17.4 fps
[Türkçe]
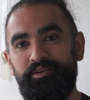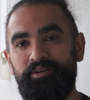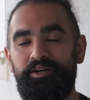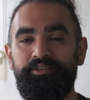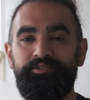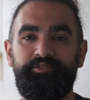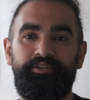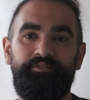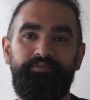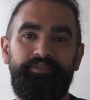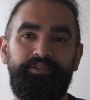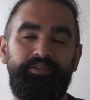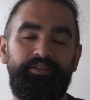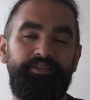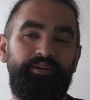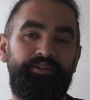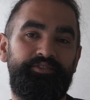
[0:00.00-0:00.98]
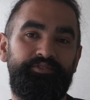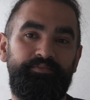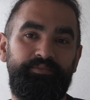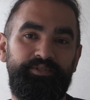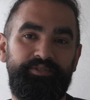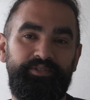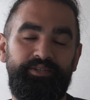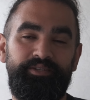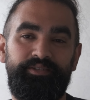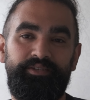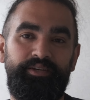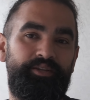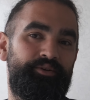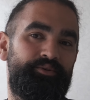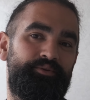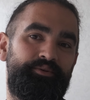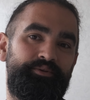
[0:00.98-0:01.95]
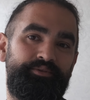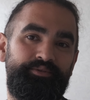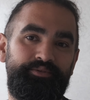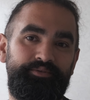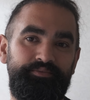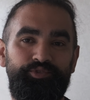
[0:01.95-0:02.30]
karşı tarafına da tartışmasına gerek yoktur.